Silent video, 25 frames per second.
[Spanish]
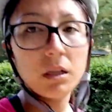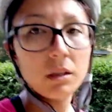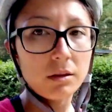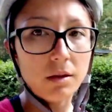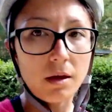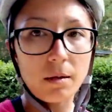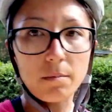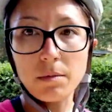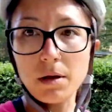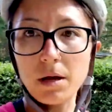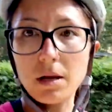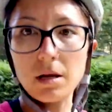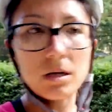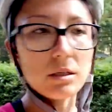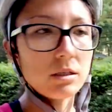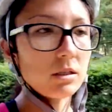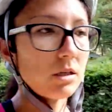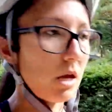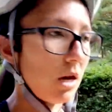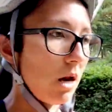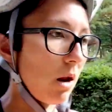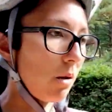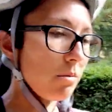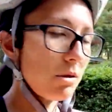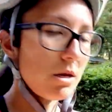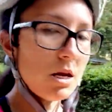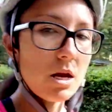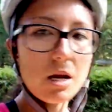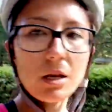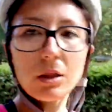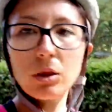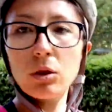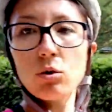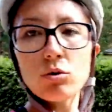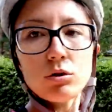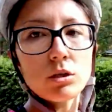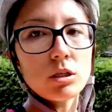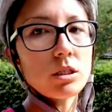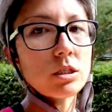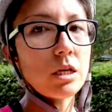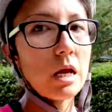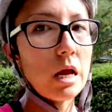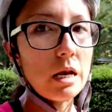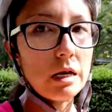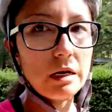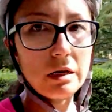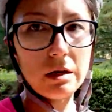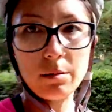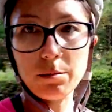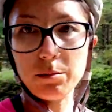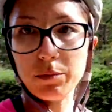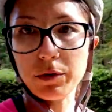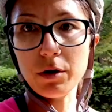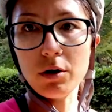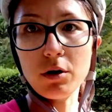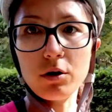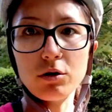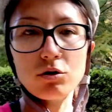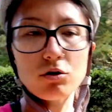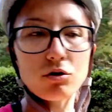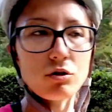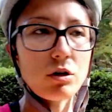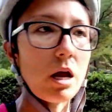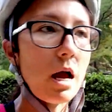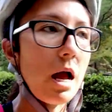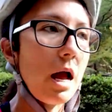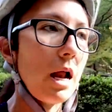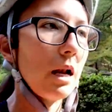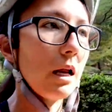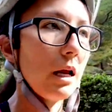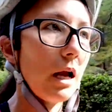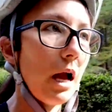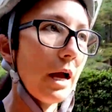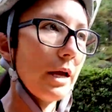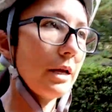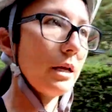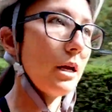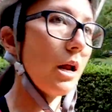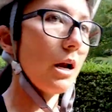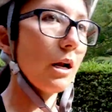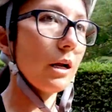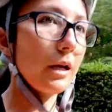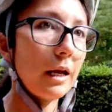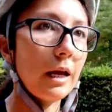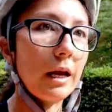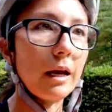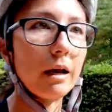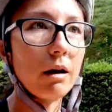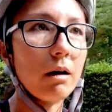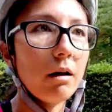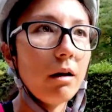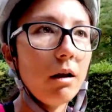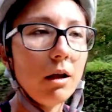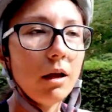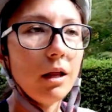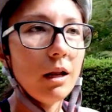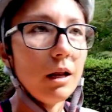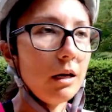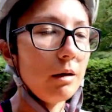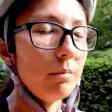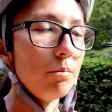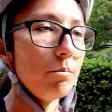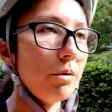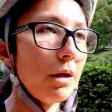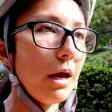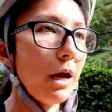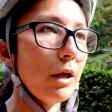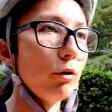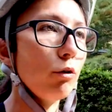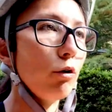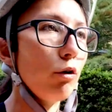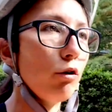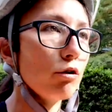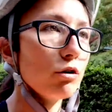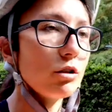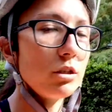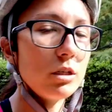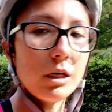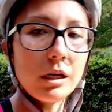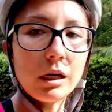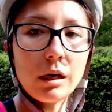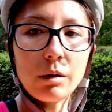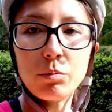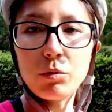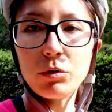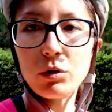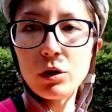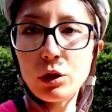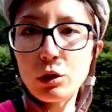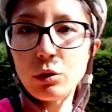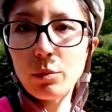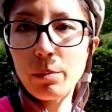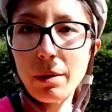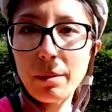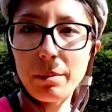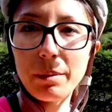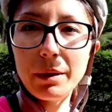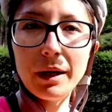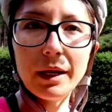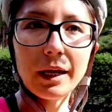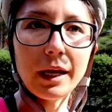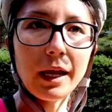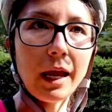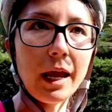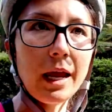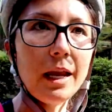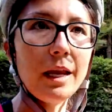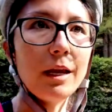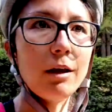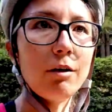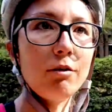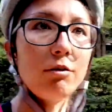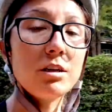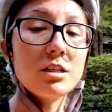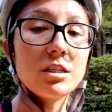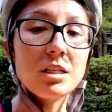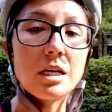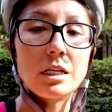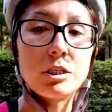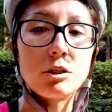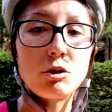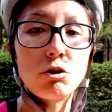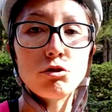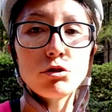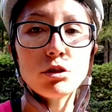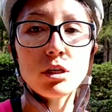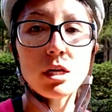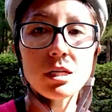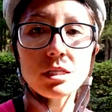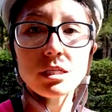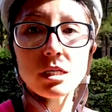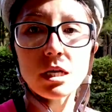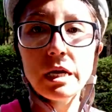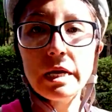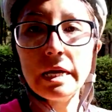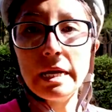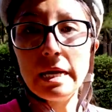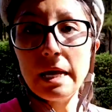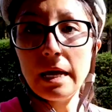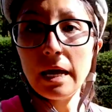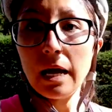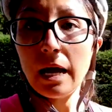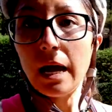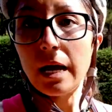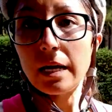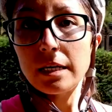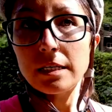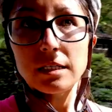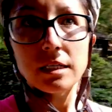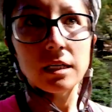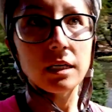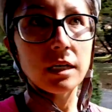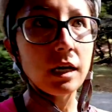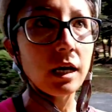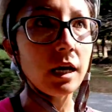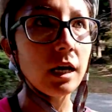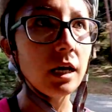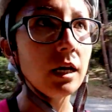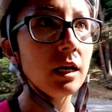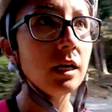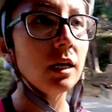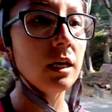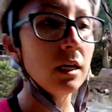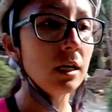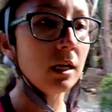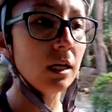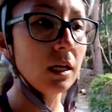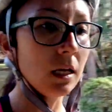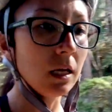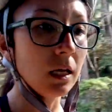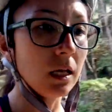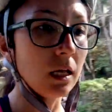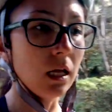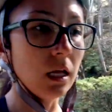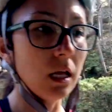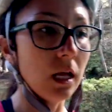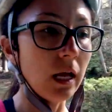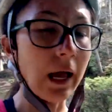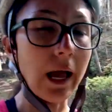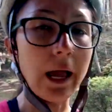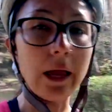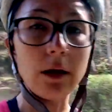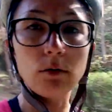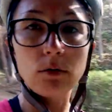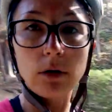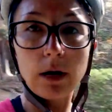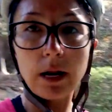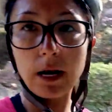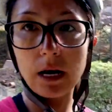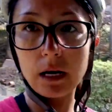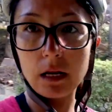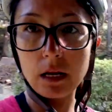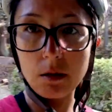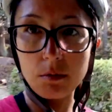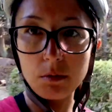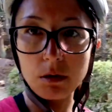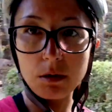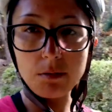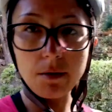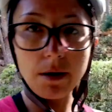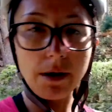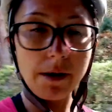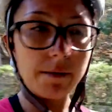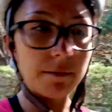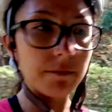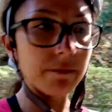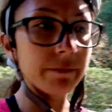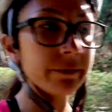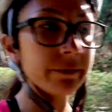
también están abiertos, están limpios, o sea, hay alguien limpiándolos y reponiendo papel higiénico y estas cosas. Así que hay una araña viva,